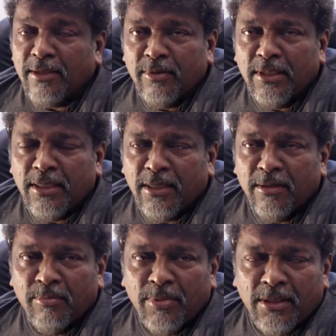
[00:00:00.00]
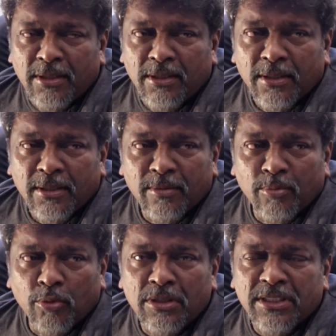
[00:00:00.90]
அதை வந்து நான் பெருத்த
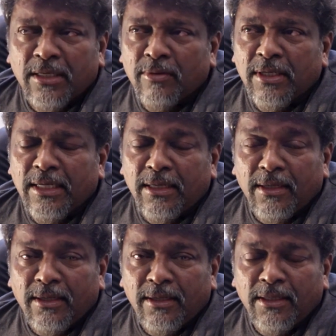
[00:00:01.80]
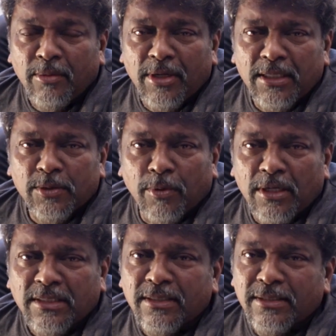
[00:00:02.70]
பொருட்செலவில் இதுக்கு பின்னாடி
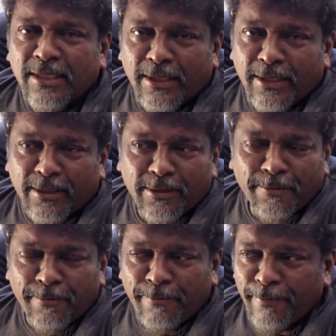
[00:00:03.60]
ஸ்பான்சர்ஸே கிடையாது